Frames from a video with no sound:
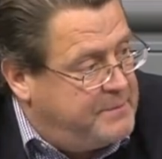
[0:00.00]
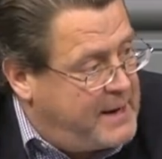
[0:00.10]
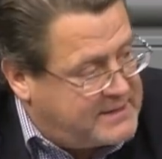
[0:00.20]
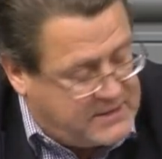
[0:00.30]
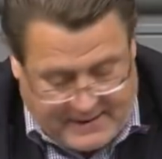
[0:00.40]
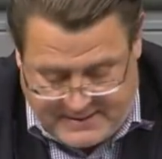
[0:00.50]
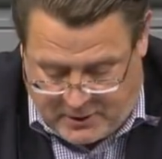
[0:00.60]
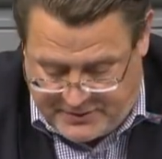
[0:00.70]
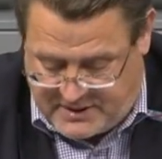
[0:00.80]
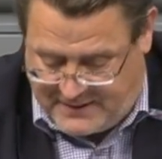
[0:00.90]
März
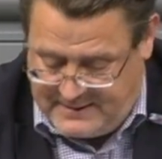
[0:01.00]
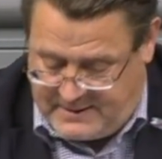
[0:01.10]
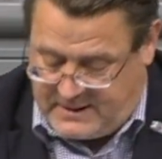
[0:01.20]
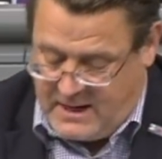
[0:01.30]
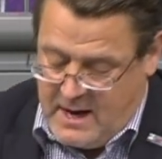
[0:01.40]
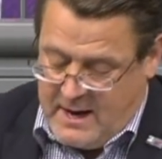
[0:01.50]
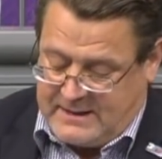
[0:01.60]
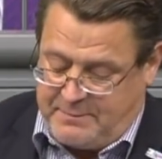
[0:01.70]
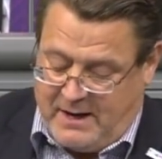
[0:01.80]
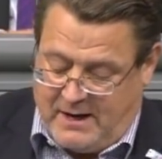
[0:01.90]
2020
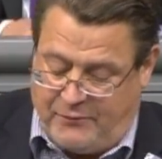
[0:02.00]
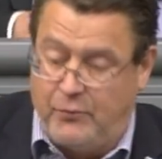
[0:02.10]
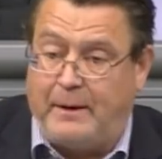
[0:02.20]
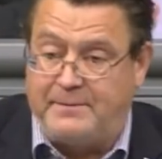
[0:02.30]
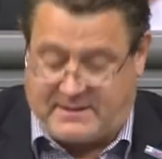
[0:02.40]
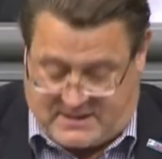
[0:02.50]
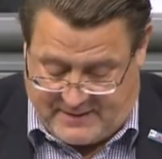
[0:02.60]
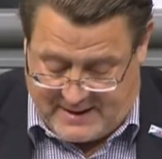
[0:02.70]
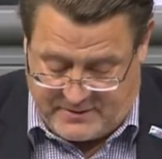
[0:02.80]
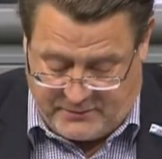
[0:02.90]
als § 5 Absatz
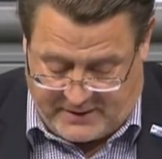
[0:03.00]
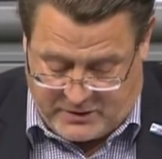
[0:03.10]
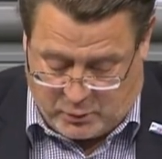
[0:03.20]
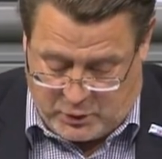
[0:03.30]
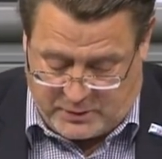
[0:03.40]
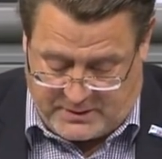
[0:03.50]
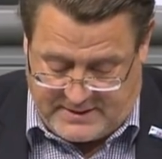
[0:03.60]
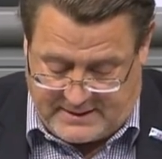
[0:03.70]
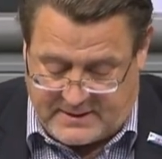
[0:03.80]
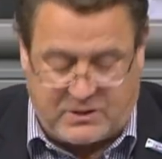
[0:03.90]
2 des
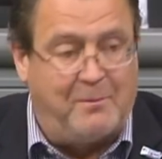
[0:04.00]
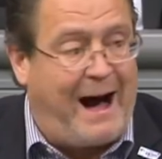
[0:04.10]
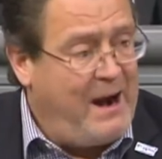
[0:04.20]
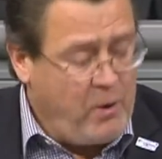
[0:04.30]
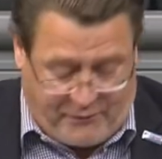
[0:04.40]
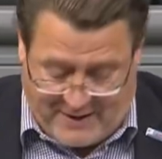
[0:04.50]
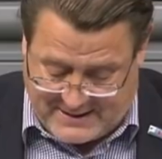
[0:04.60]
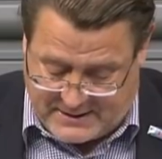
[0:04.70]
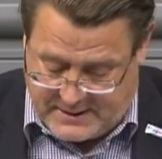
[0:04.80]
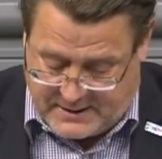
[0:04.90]
Infektionsschutzgesetzes zum
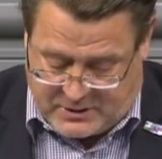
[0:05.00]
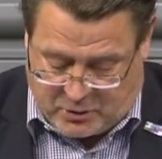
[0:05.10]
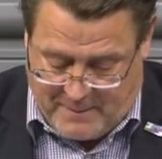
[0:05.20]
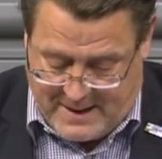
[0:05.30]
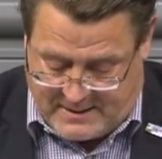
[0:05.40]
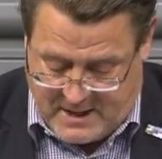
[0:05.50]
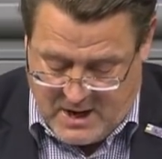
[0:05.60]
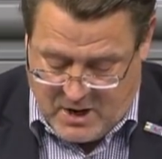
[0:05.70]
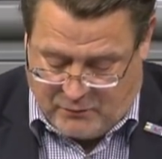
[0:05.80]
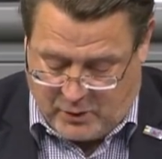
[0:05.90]
allumfassenden Instrument
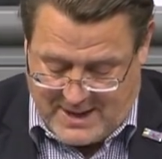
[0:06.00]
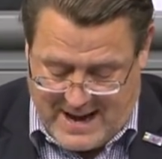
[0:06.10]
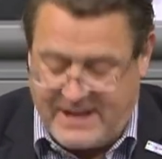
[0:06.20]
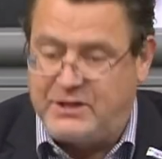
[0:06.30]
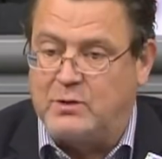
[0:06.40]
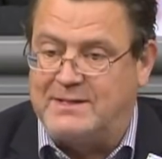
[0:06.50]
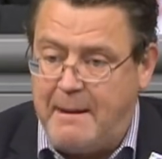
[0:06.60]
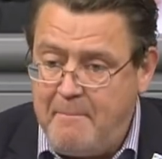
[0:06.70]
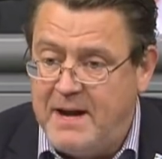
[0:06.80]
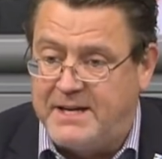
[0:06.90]
wurde nahezu
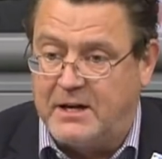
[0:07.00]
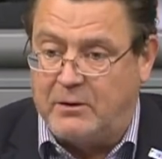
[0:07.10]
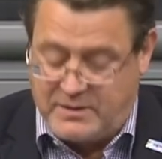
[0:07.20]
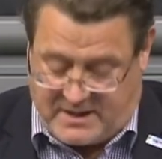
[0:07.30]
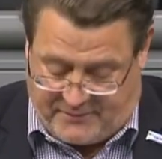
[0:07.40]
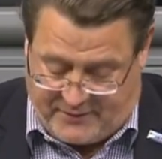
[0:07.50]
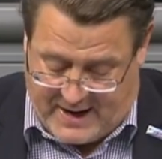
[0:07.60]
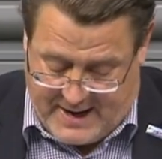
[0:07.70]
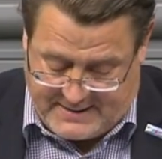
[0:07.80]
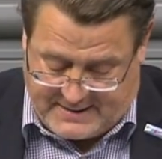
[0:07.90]
sämtliche unserer
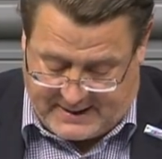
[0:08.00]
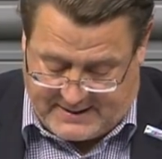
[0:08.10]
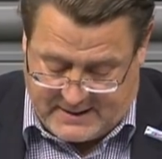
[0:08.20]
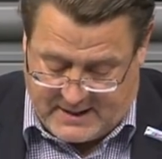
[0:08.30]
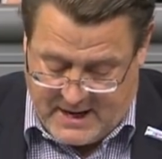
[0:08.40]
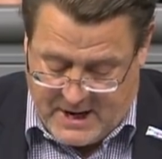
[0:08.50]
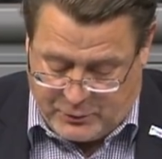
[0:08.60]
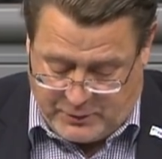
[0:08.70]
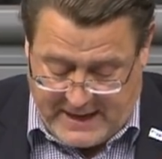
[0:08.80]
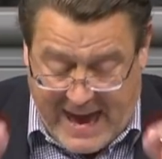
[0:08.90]
Freiheitsrechte
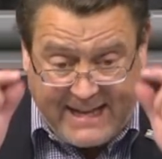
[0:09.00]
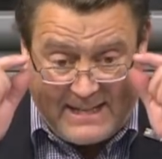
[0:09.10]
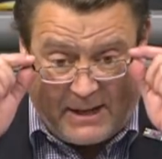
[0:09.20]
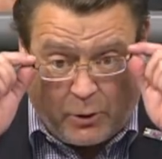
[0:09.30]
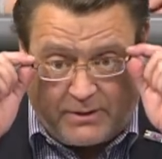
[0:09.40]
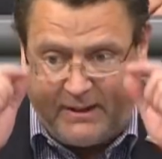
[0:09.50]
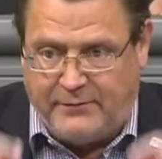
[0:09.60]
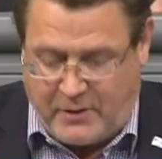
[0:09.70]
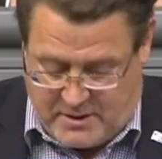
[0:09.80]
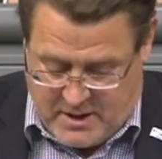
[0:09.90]
durch die
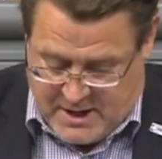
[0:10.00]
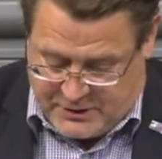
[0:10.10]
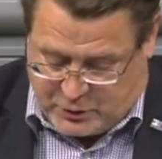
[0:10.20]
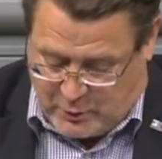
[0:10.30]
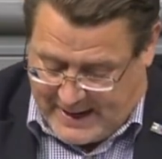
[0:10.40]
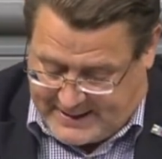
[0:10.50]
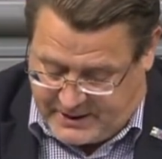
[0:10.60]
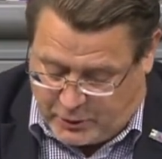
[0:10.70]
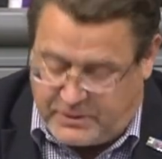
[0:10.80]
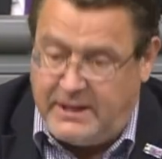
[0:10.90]
Exekutive zu
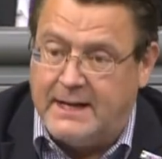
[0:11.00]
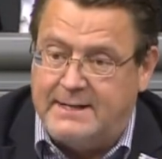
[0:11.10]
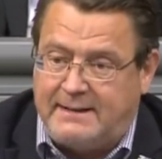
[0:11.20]
exekutieren.